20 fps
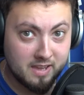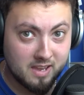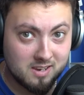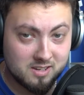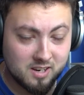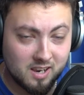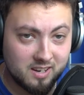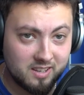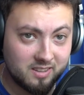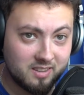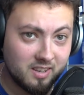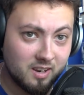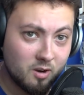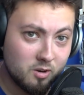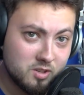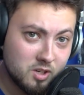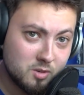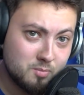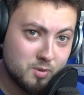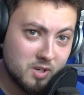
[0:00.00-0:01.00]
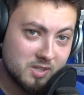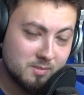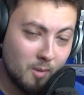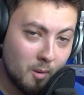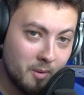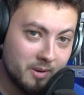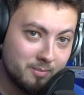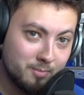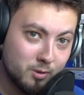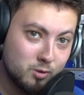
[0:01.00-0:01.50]
A jeżeli ty chociaż przez
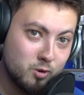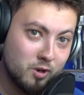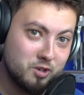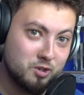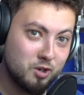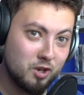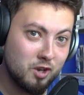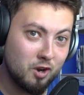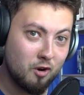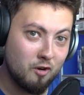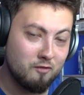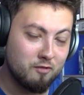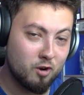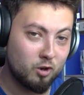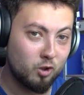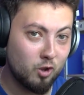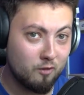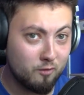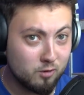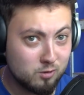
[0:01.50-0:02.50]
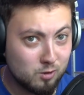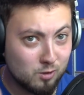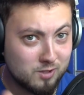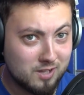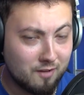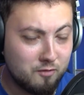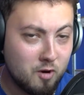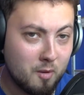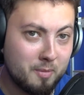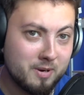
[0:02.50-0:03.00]
moment poczułeś się niekomfortowo,
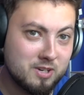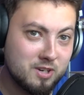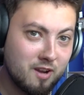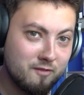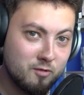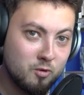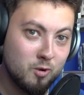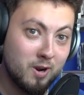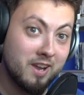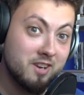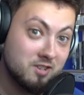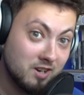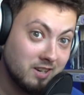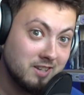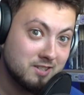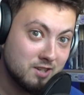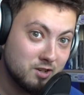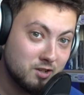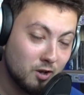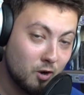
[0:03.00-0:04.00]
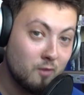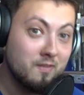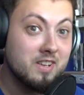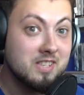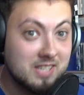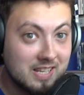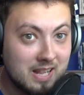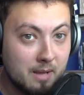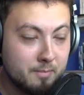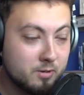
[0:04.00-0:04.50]
zostaw łapeczkę w górę. Jeżeli chcesz tego
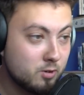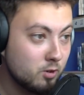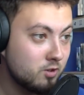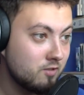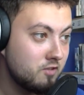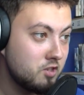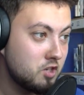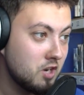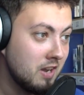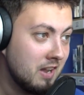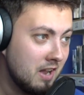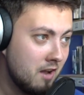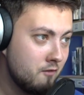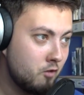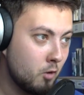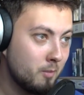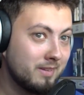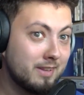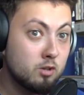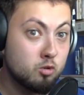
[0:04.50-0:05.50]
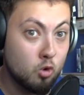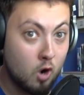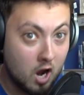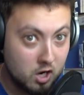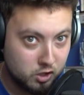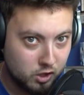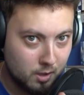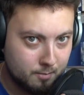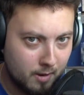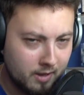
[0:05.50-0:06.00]
więcej, napisz oczywiście w komentarzu
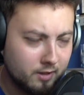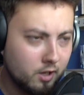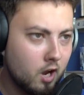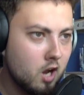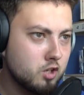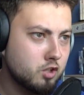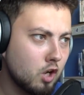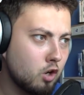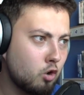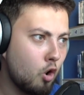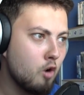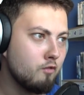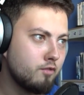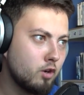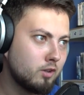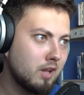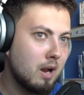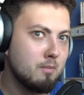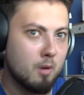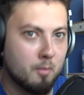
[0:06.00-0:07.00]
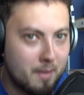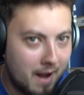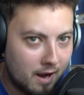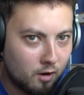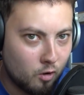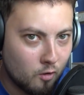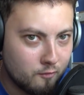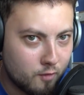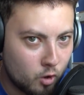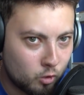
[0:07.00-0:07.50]
hashtag, pamiętaj, hashtag komfort, albo brak
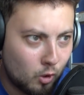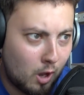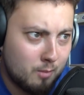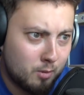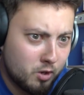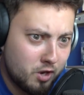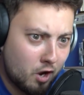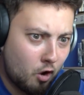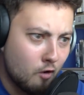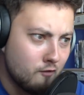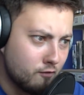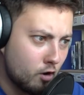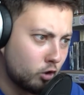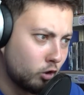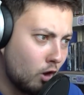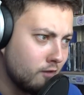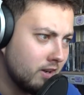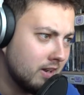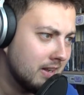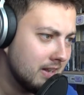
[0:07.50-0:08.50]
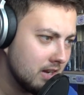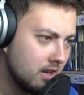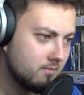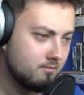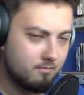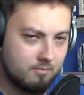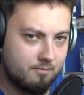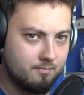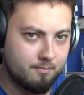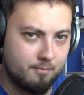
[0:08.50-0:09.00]
komfortu, albo niekomfortowy.
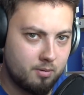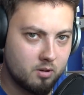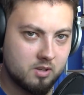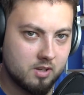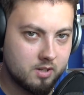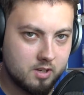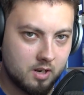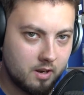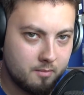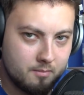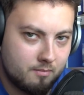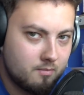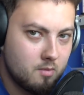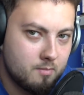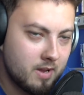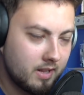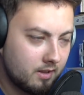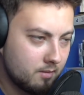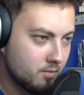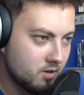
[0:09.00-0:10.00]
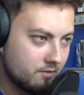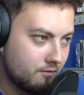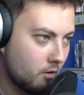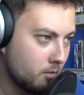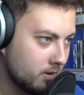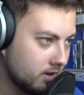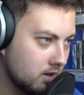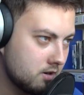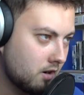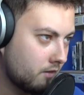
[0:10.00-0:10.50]
Podeślij momenty może w
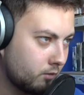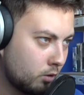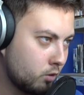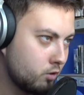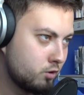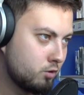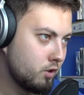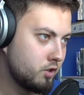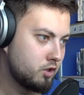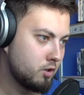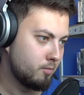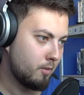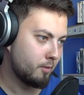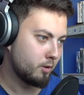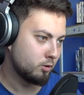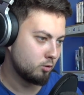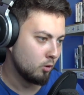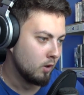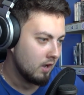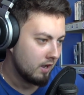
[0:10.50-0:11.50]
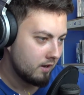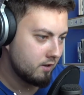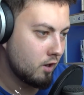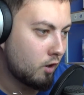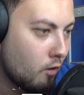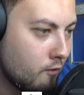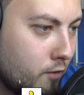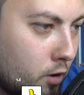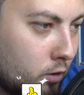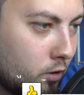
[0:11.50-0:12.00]
komentarzach, w których czułeś się po prostu
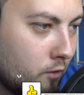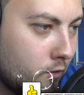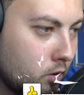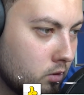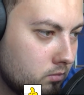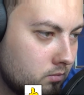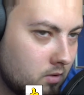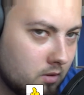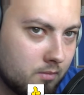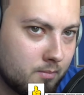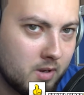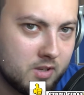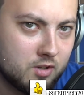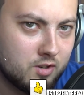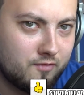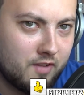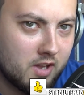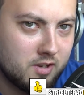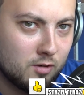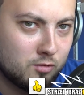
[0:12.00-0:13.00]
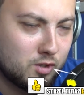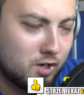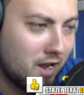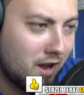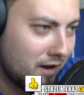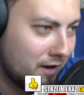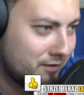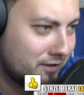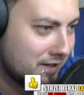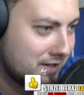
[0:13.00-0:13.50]
niekomfortowo, to będziesz wiedział, czy
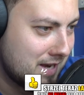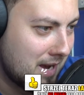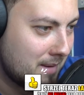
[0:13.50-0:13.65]
ja w tych